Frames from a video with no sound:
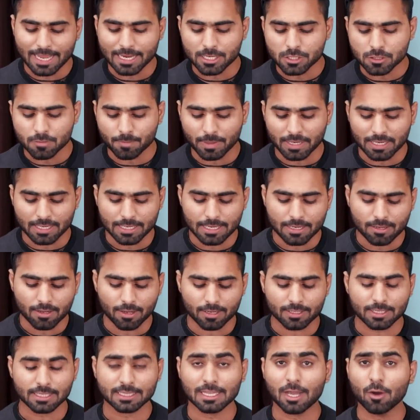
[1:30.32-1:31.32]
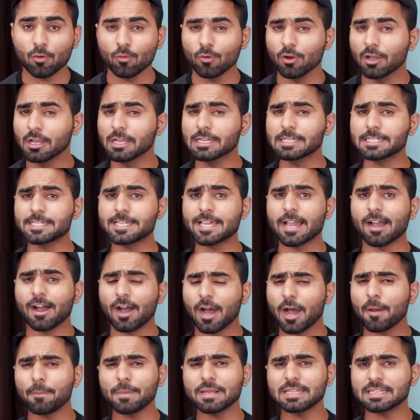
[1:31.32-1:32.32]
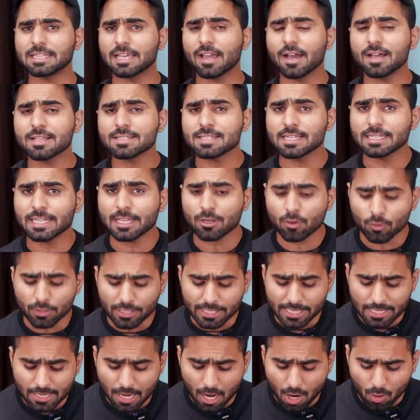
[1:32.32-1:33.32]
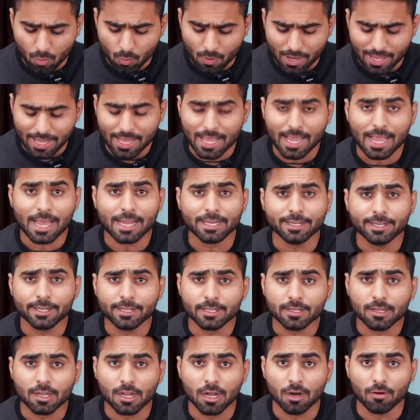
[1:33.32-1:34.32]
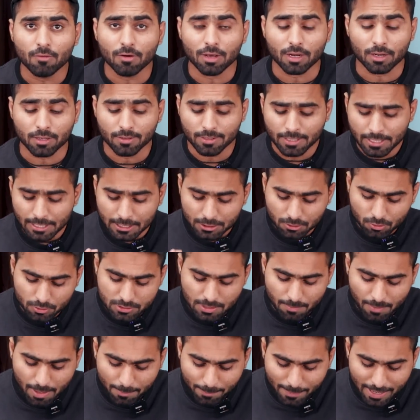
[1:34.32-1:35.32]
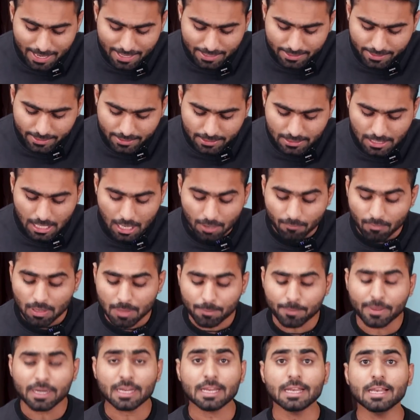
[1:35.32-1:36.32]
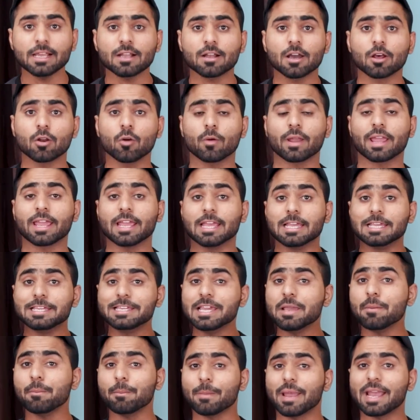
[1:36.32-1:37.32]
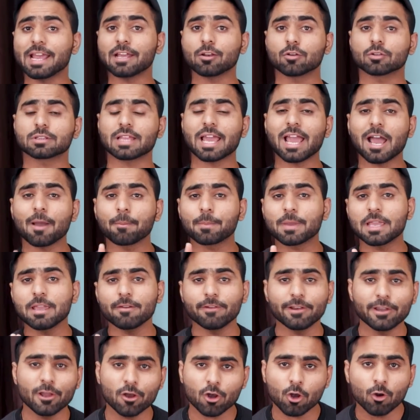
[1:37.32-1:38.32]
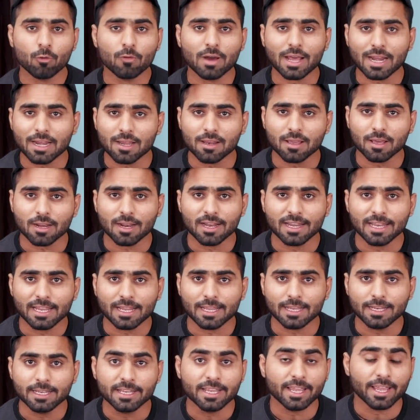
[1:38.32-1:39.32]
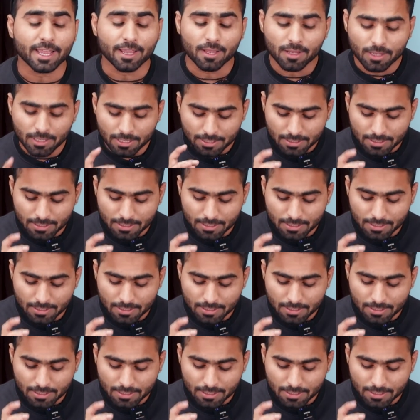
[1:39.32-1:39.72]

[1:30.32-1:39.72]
नेक्स्ट पर क्लिक कर देता हूँ यहाँ पे ध्यान से देखो लिखा हुआ है एडिट कवर तो जब आप एडिट कवर पर क्लिक करोगे ये मैन होता है आपकी वीडियो को वायरल कराने के लिए